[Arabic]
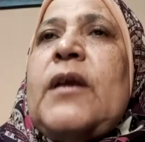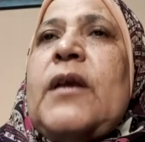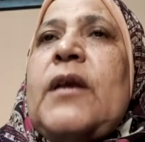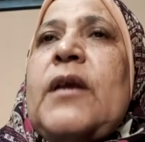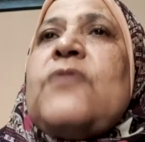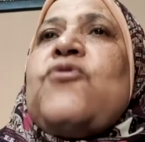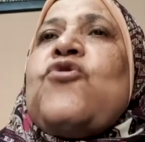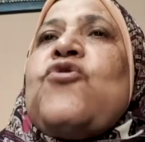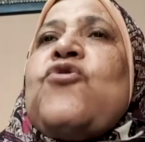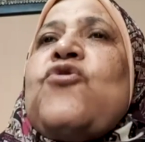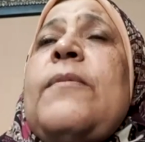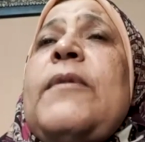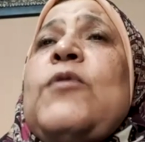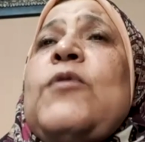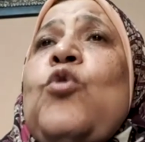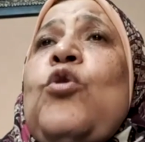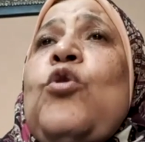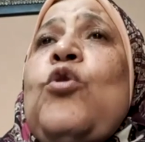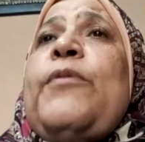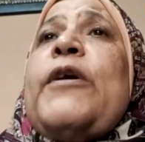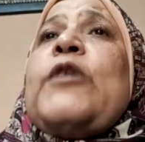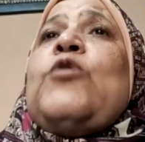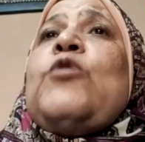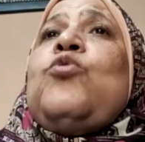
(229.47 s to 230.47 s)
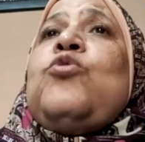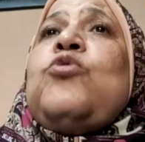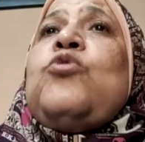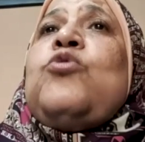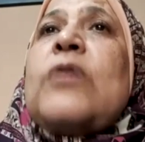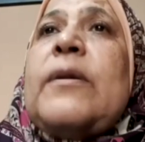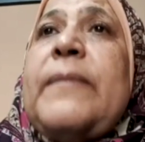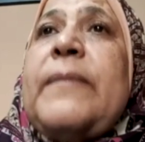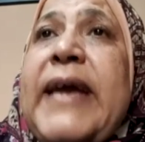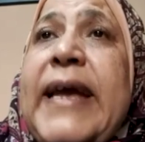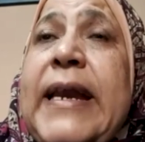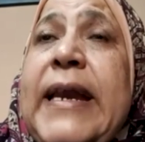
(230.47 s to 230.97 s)
الترامادول برضو
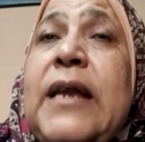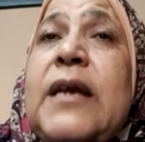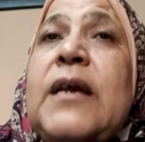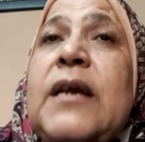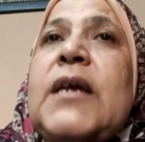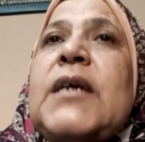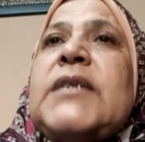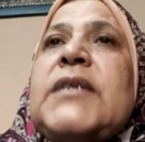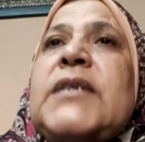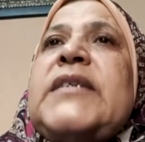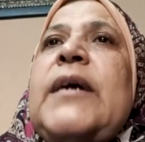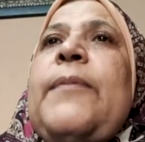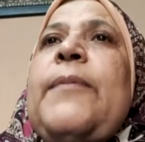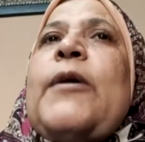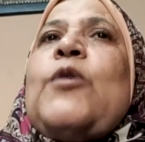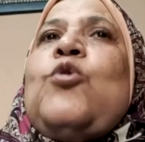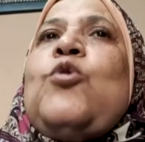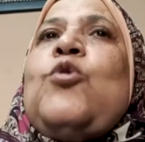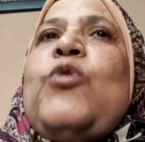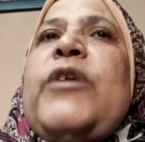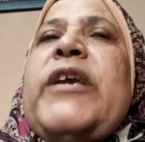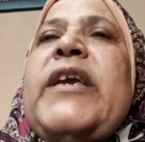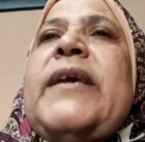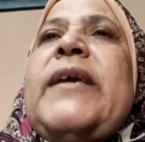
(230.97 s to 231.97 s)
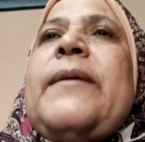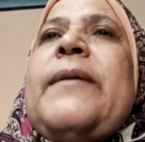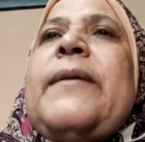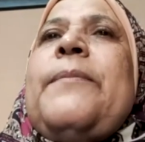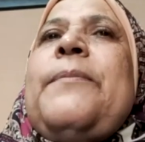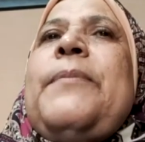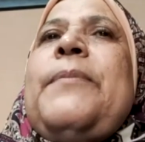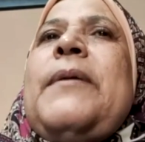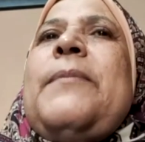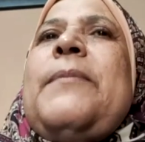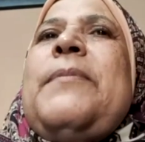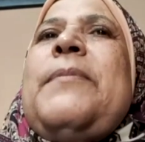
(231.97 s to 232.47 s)
والترامال ده برضو
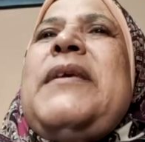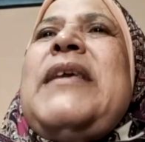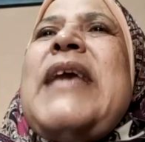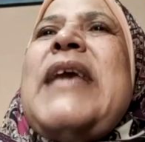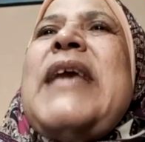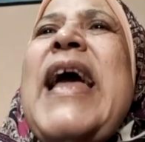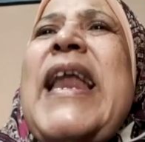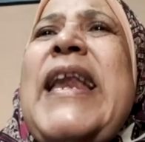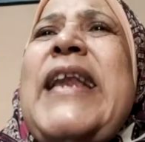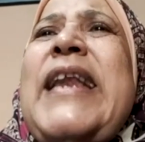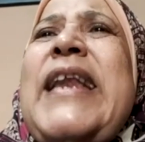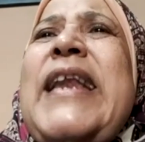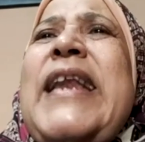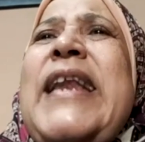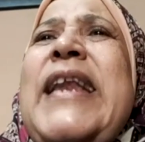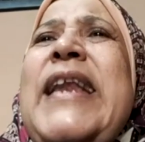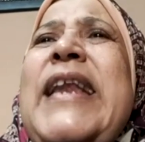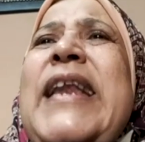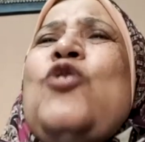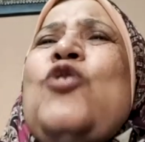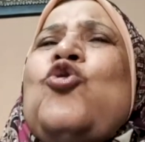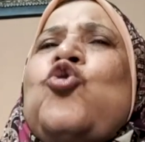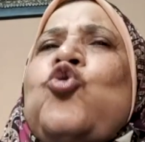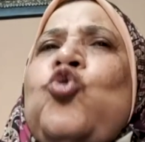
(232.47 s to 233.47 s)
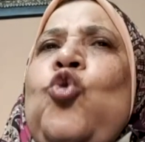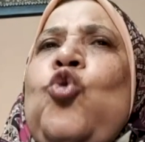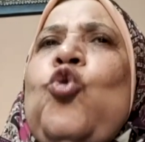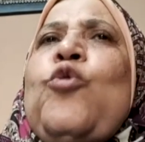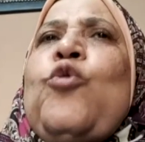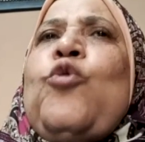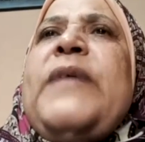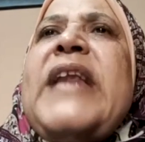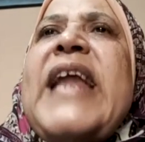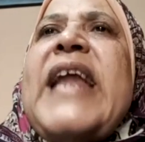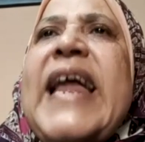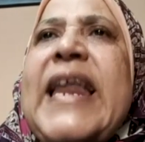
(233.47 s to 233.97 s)
ايه بيقلل الشعور
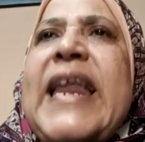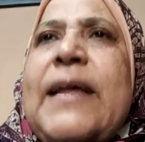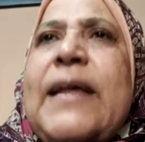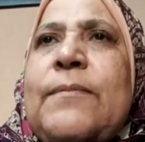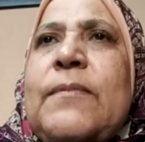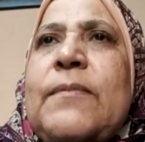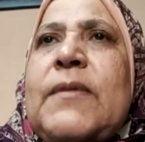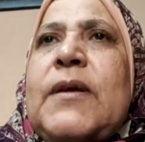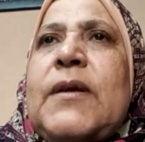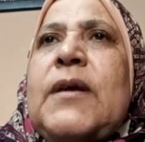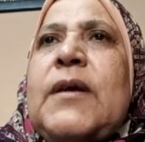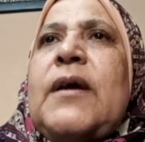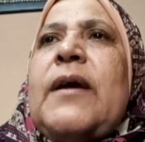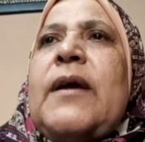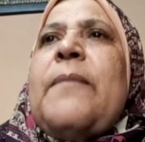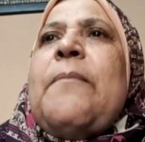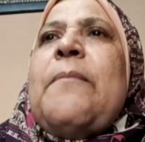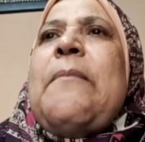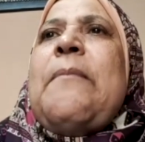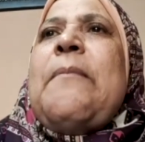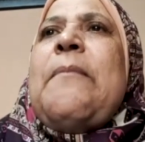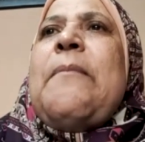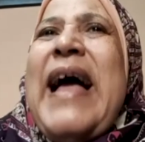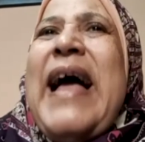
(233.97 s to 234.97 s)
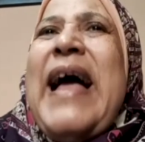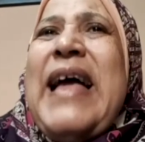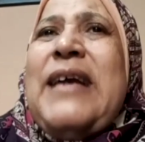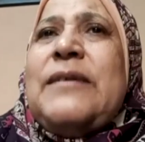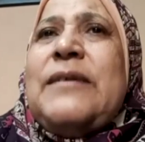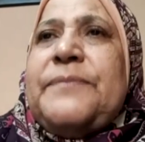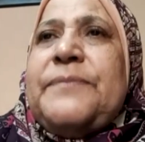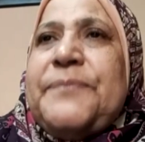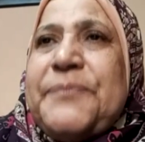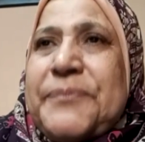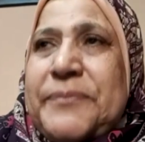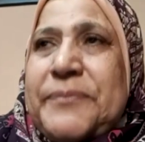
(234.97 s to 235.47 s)
بالالم
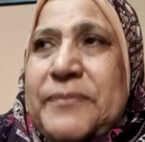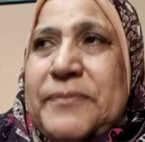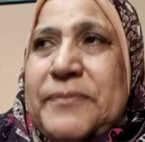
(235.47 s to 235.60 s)
مع